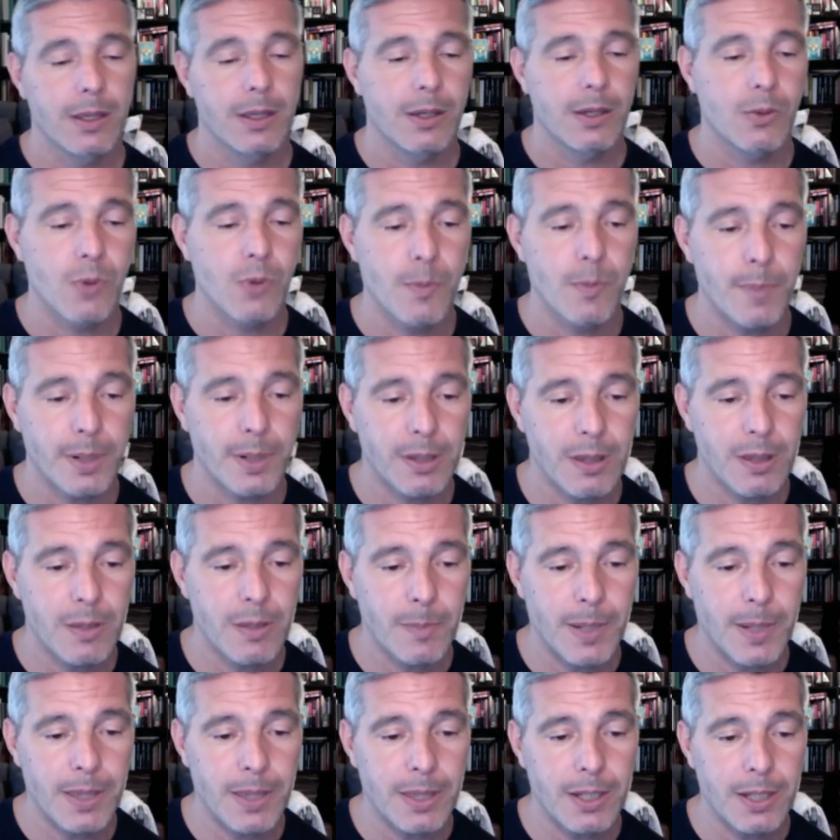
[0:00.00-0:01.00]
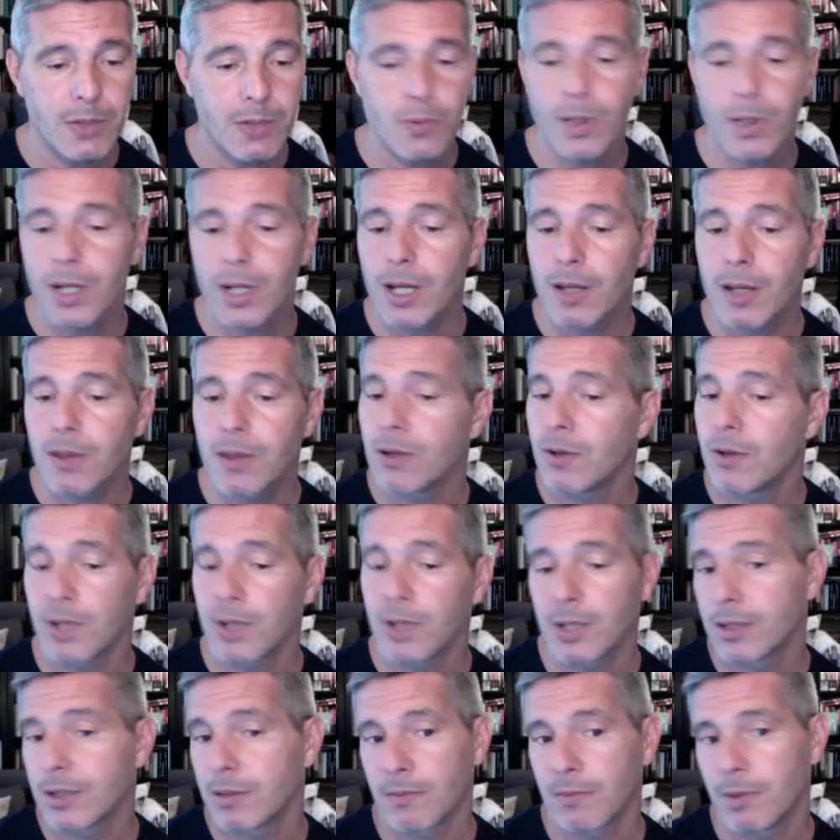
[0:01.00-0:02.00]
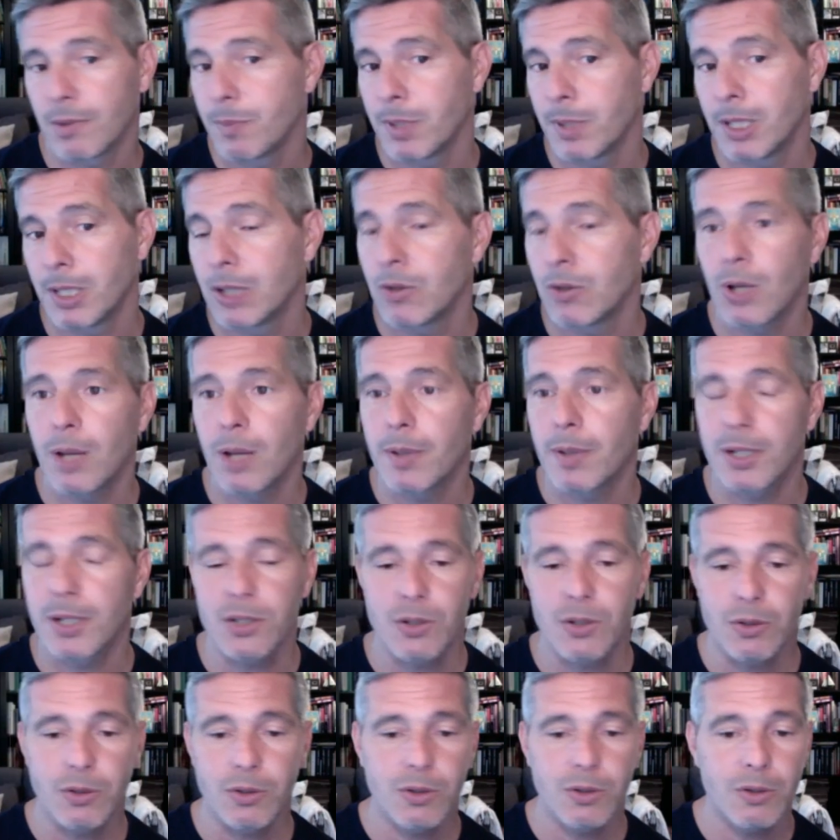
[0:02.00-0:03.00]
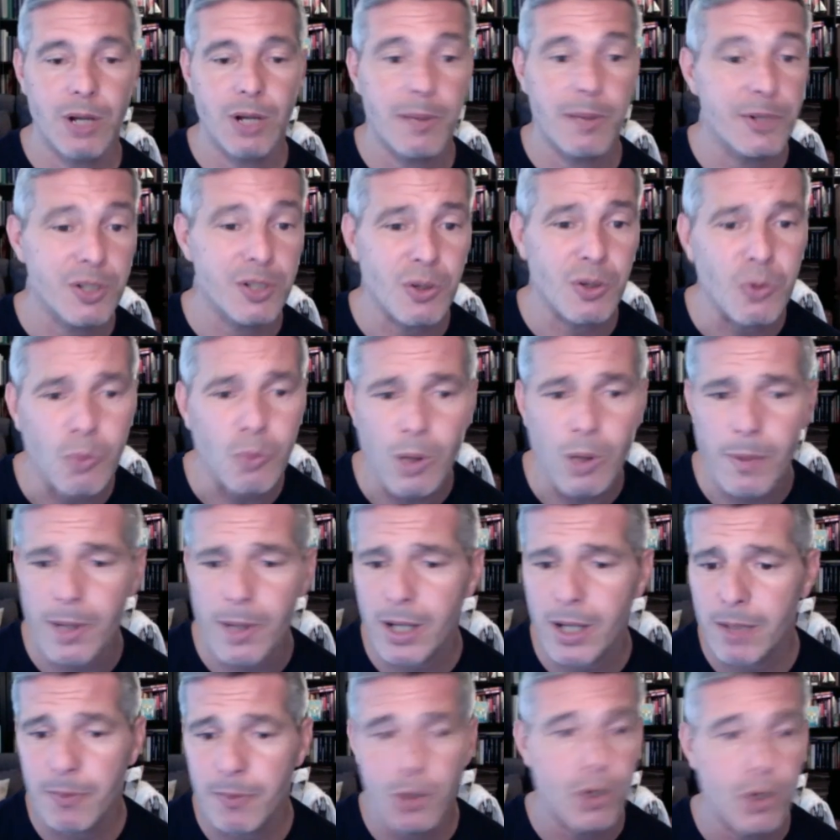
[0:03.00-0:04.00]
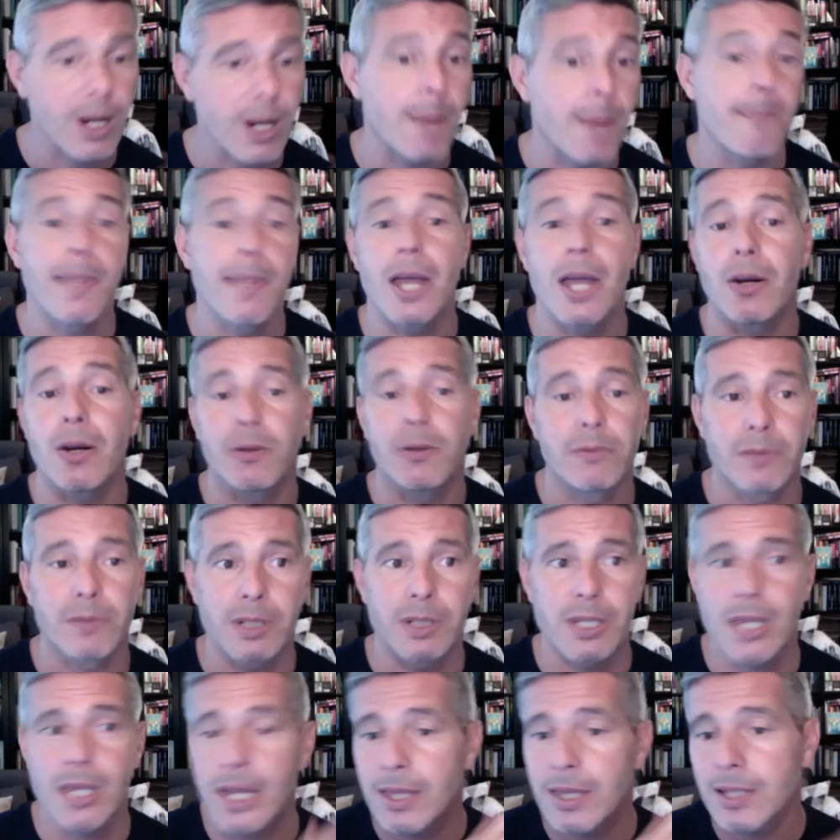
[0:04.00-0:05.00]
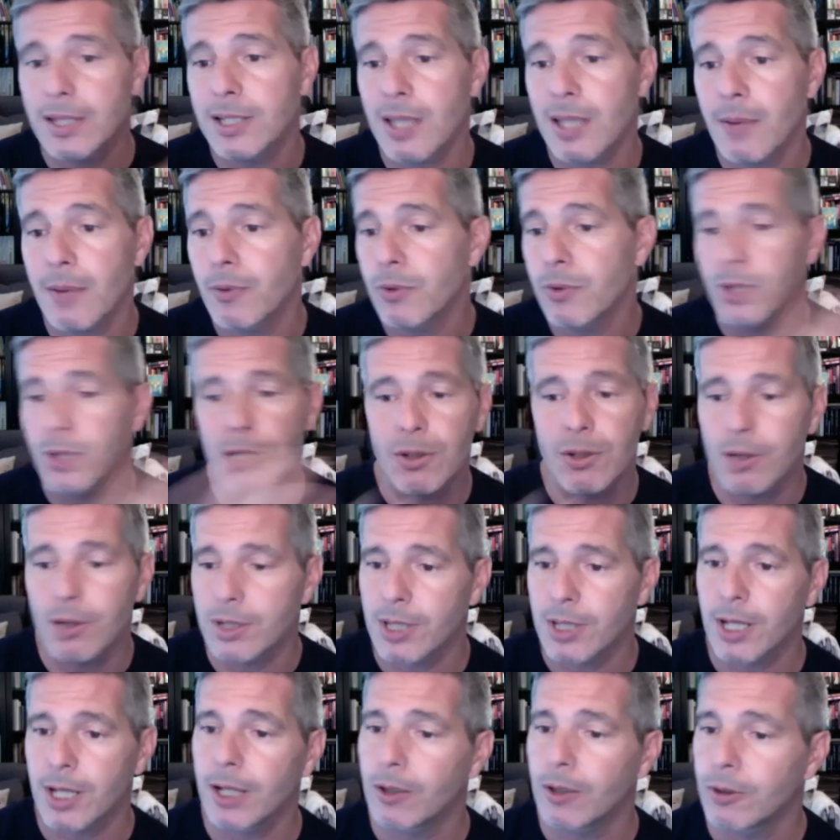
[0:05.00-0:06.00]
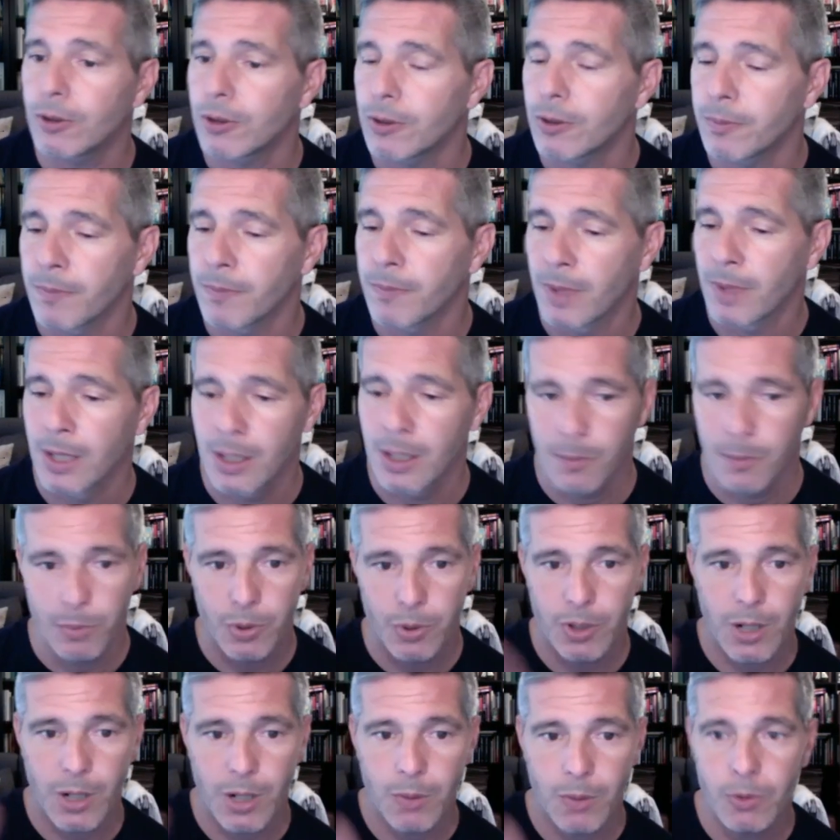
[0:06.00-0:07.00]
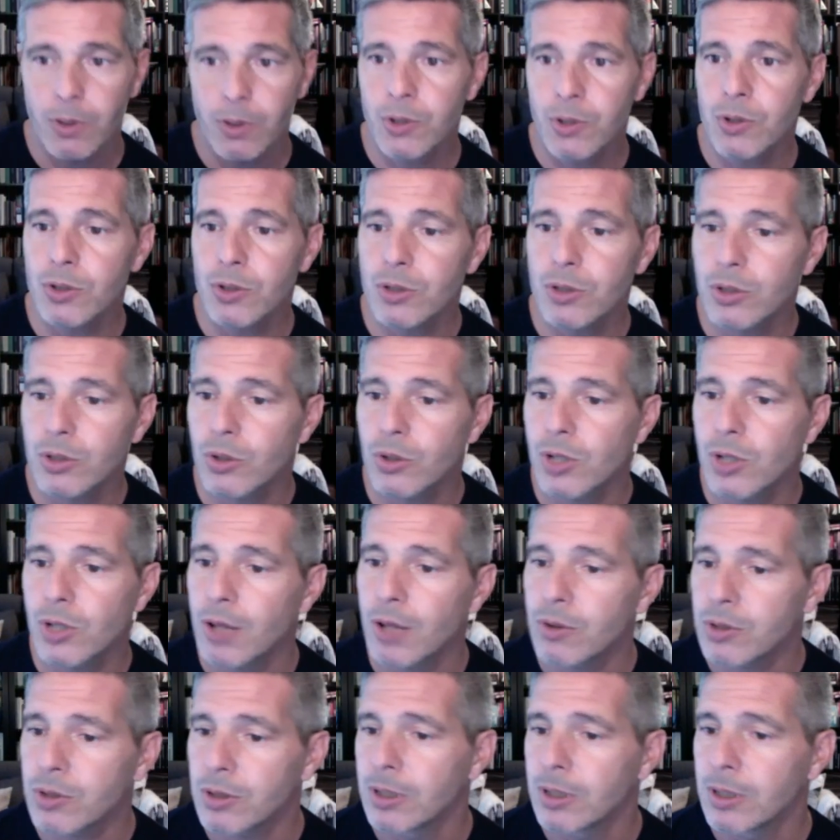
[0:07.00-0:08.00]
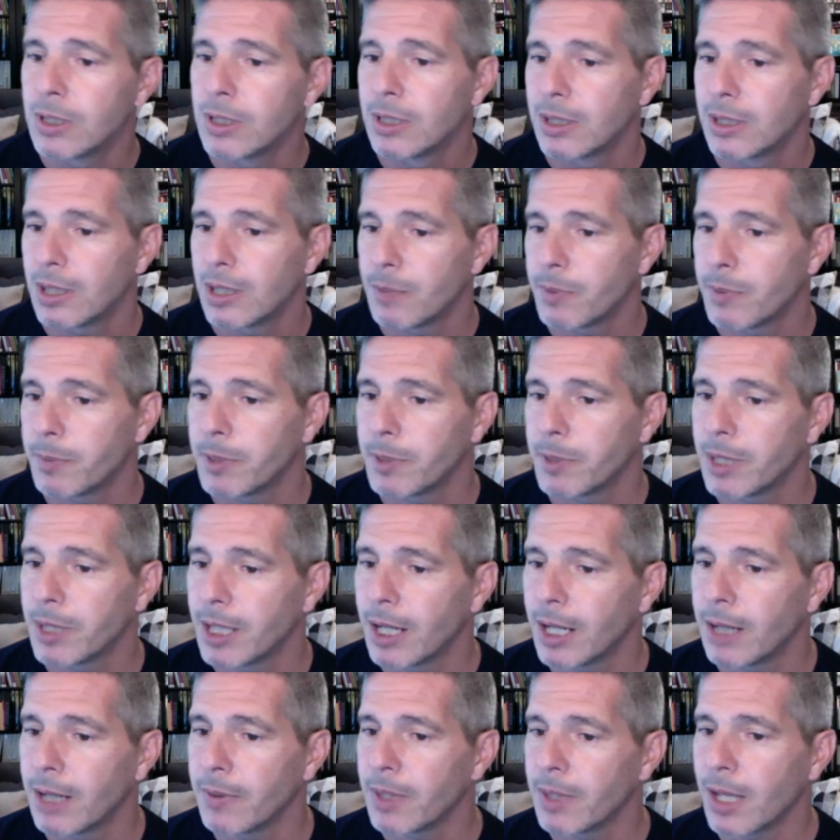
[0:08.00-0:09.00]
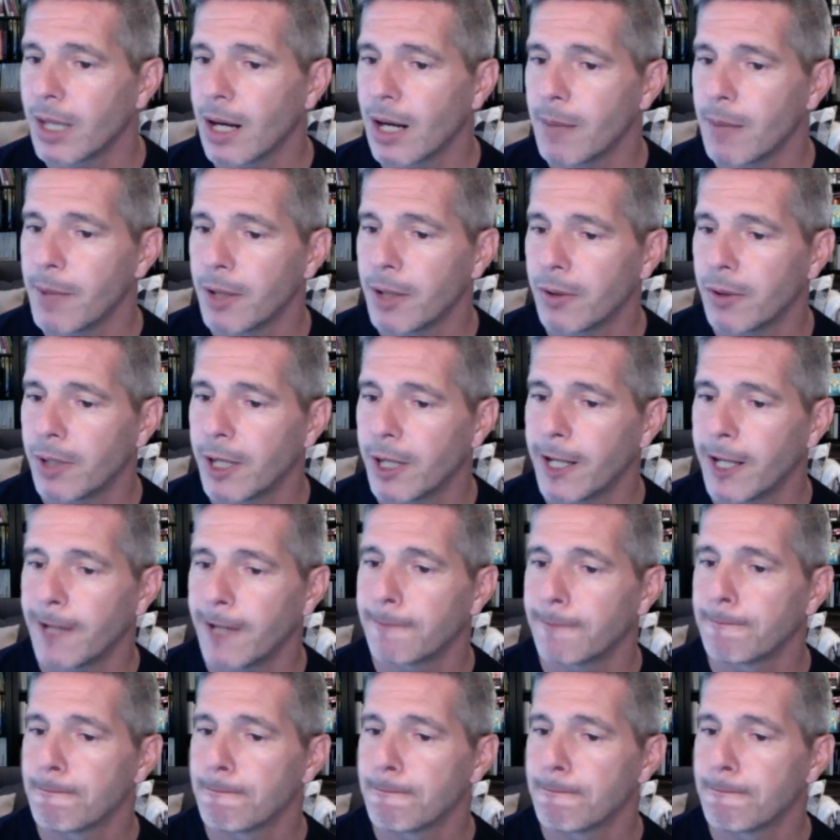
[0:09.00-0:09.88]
o en participantes o en reacciones, dependiendo de la versión. Yo tengo la versión nueva y me lo cambiaron. Antes estaba en un sitio, ahora está en el otro. Pero en alguno de esos dos lados te permitirá levantar la mano, Nerea.